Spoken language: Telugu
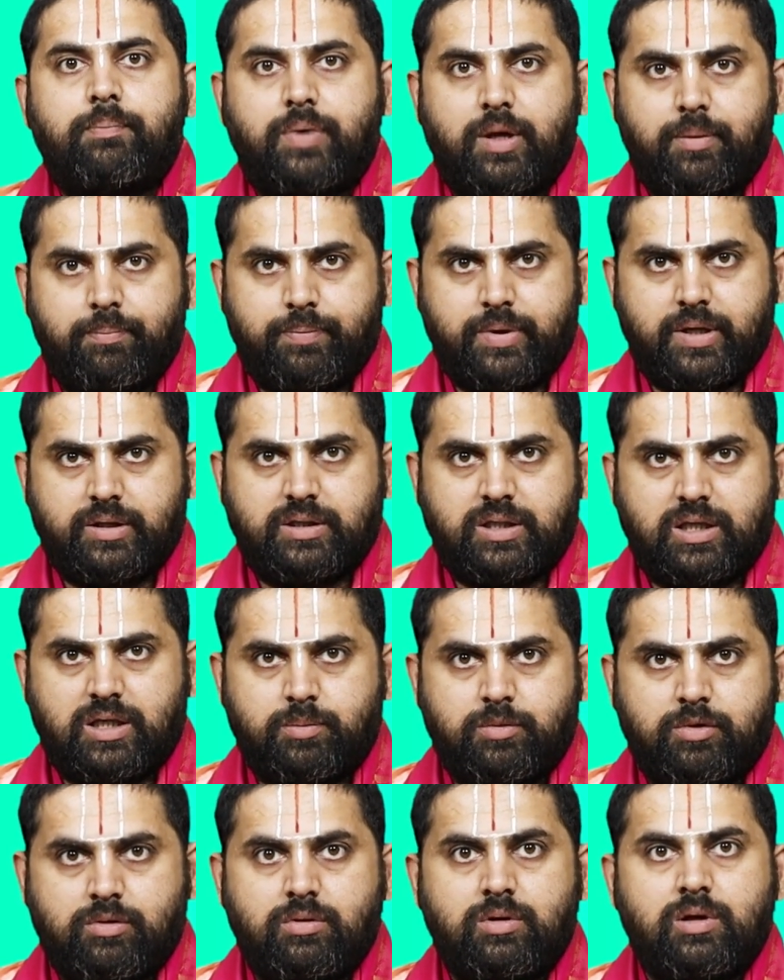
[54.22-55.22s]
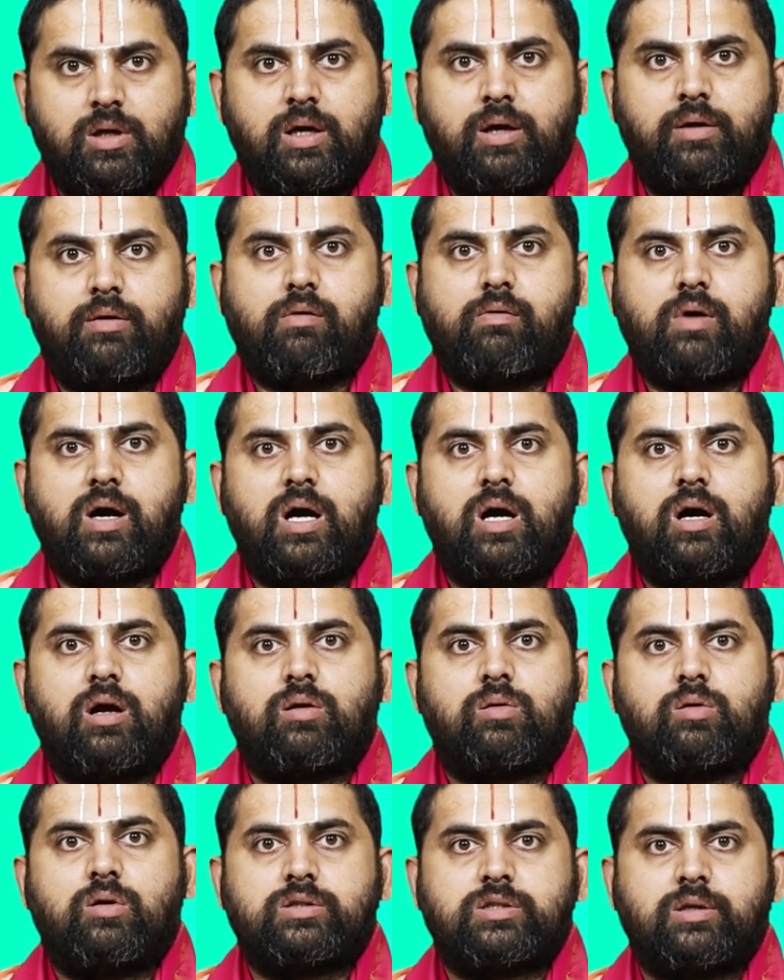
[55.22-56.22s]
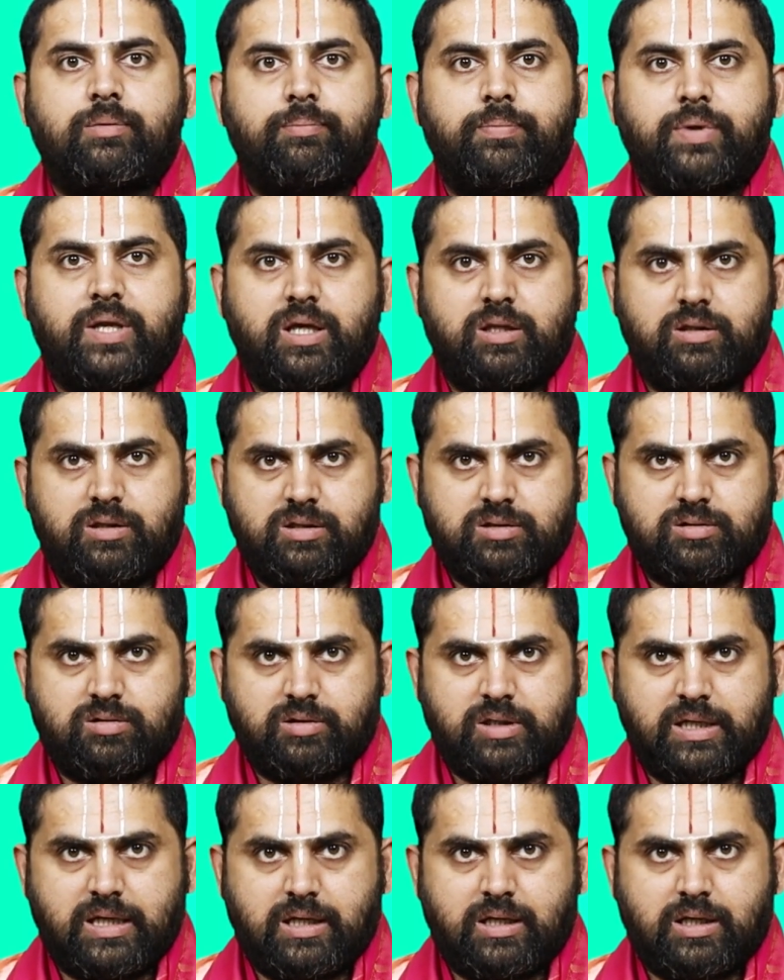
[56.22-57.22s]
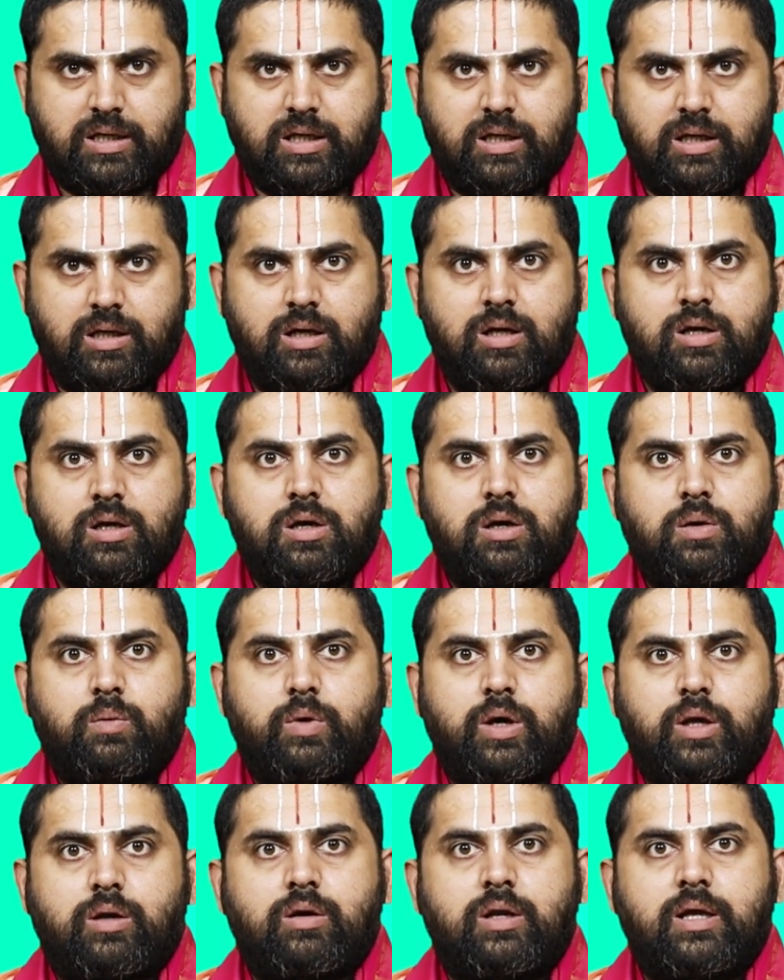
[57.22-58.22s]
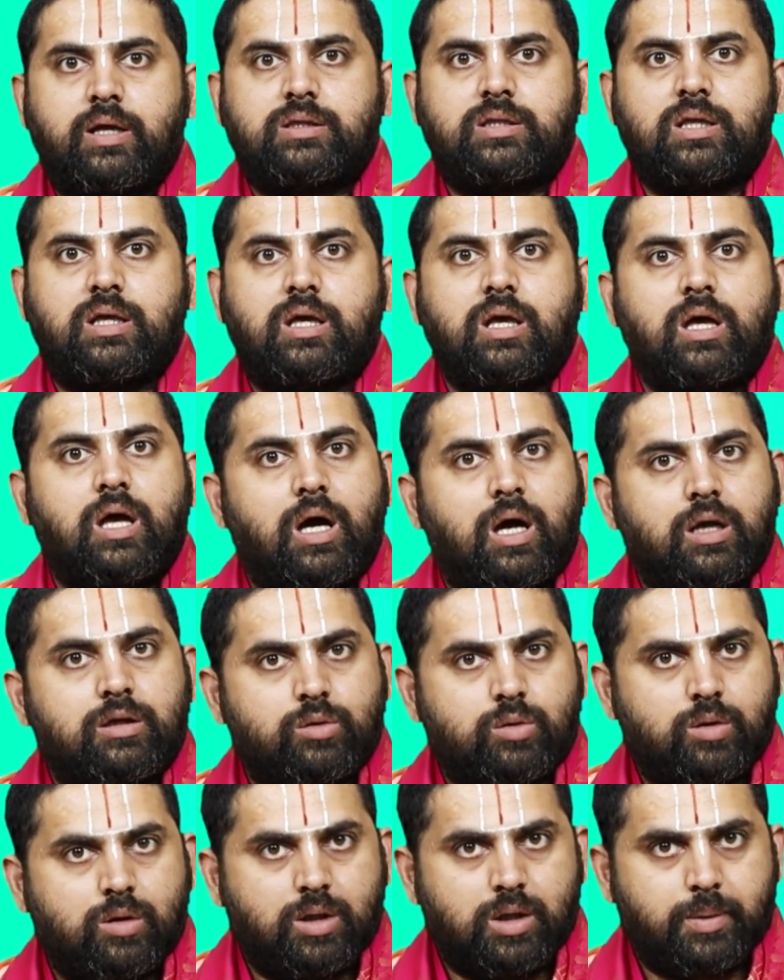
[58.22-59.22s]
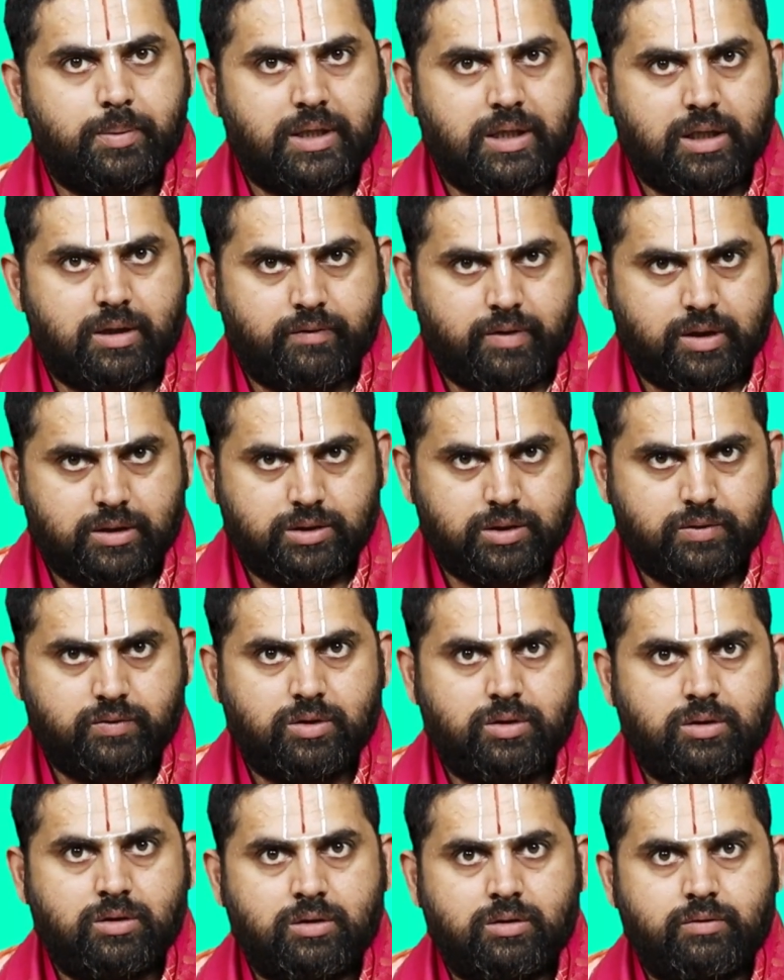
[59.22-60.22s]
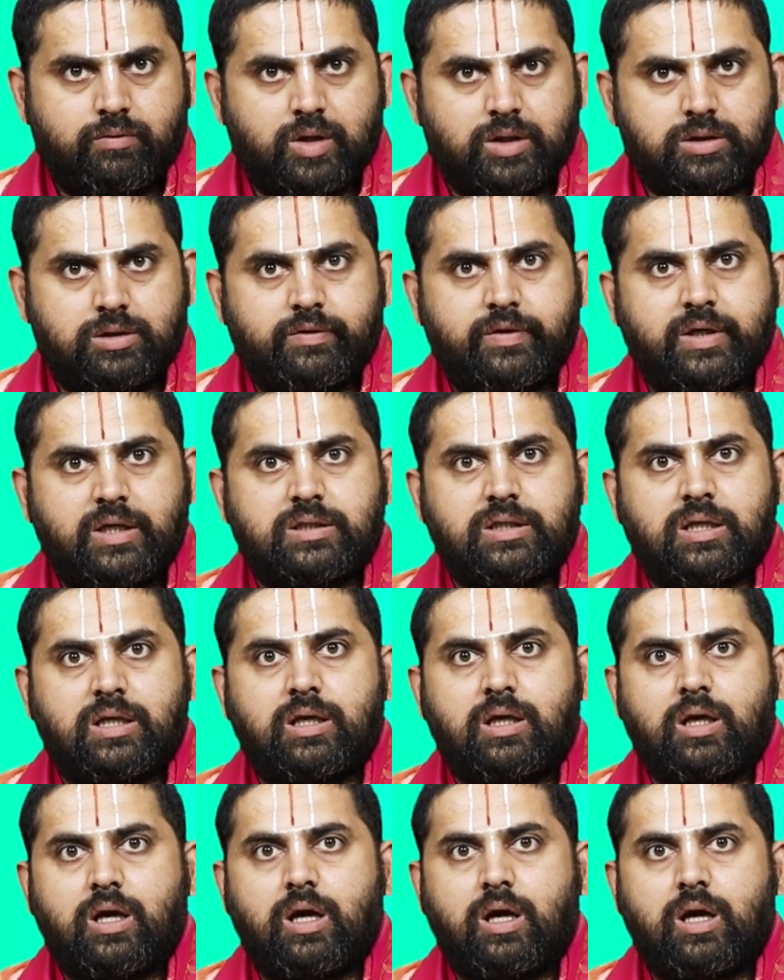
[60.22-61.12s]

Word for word: పెంపొందడము వివాహం కోసం ప్రయత్నిస్తుంటే కనుక వరుడైతే అనుకూలమైన వధువు వధువైతే